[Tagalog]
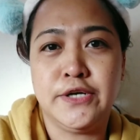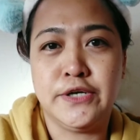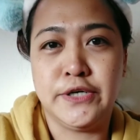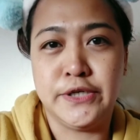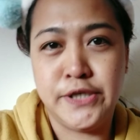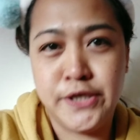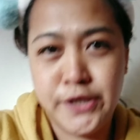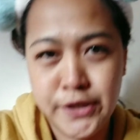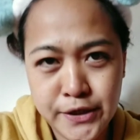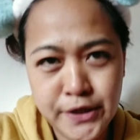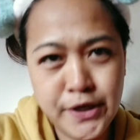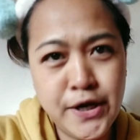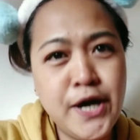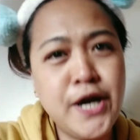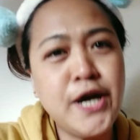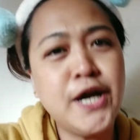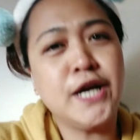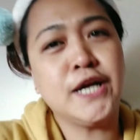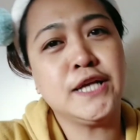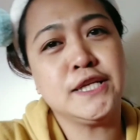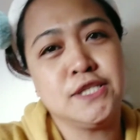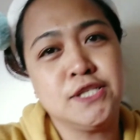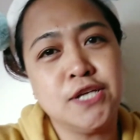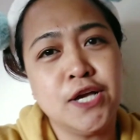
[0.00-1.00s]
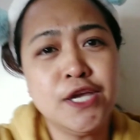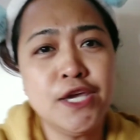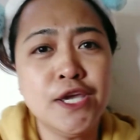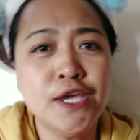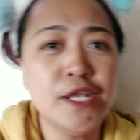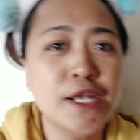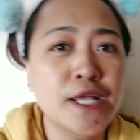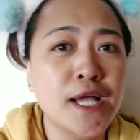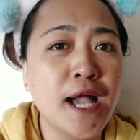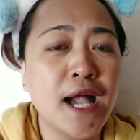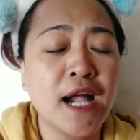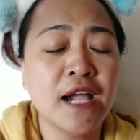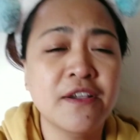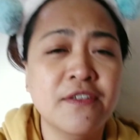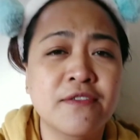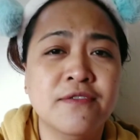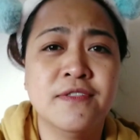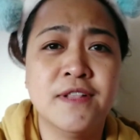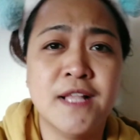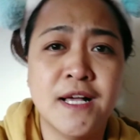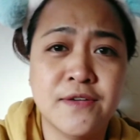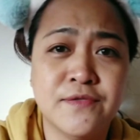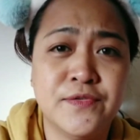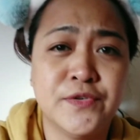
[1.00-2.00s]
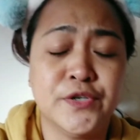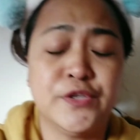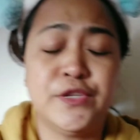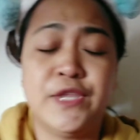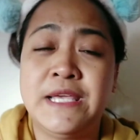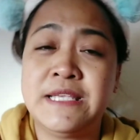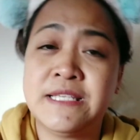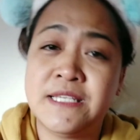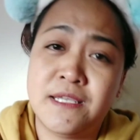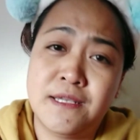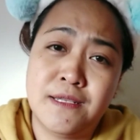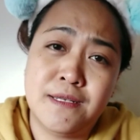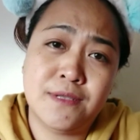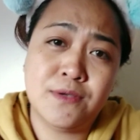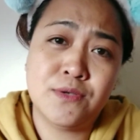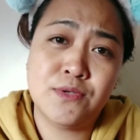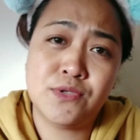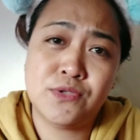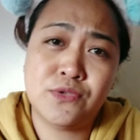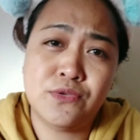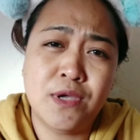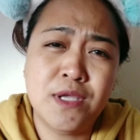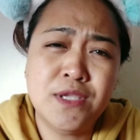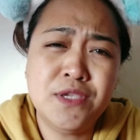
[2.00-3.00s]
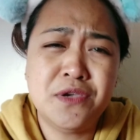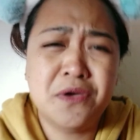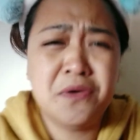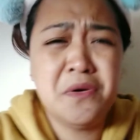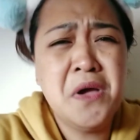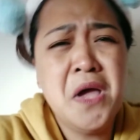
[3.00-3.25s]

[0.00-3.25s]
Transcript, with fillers: Yun. So, yan ang aking vlog for today. Sana nagustuhan nyo.